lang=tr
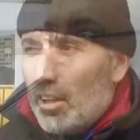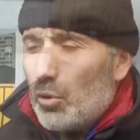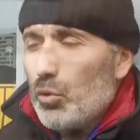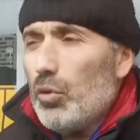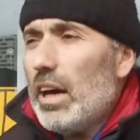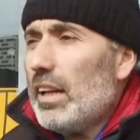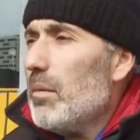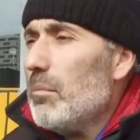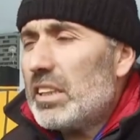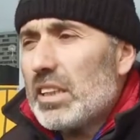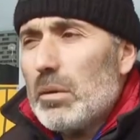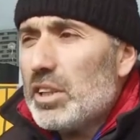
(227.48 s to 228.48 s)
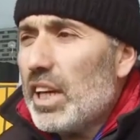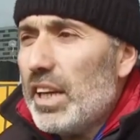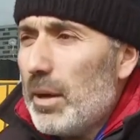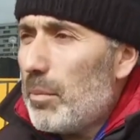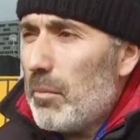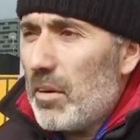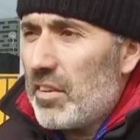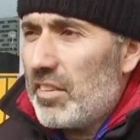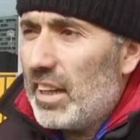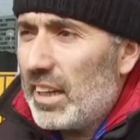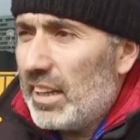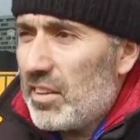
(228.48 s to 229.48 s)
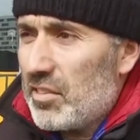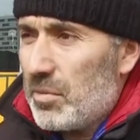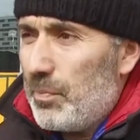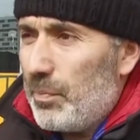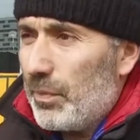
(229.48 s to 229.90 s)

Duadan başka bir şey yapamazsın arkadaş.